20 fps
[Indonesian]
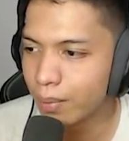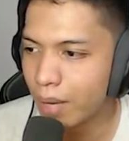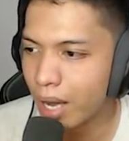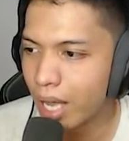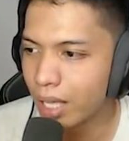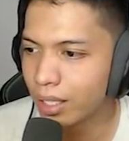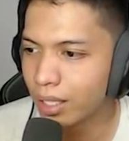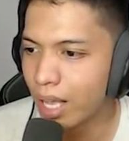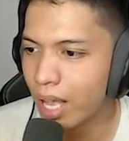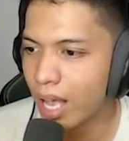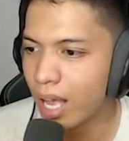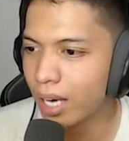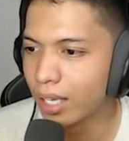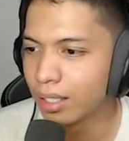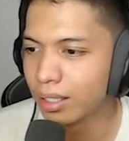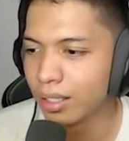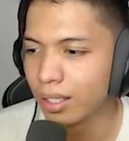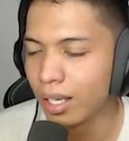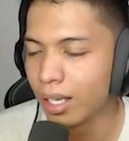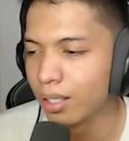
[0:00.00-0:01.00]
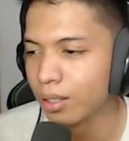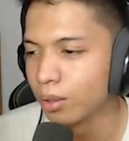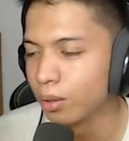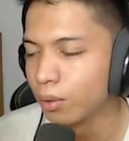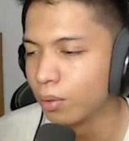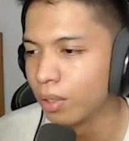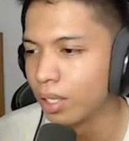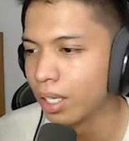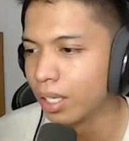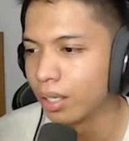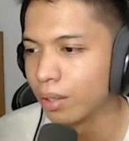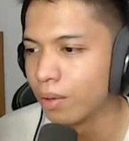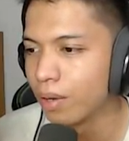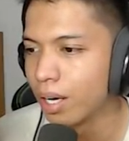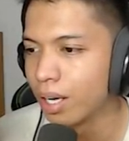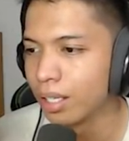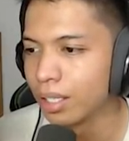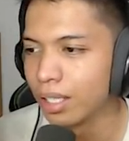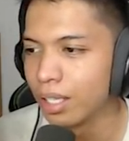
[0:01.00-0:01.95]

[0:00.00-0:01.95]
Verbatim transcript: banget dan aduh gue gue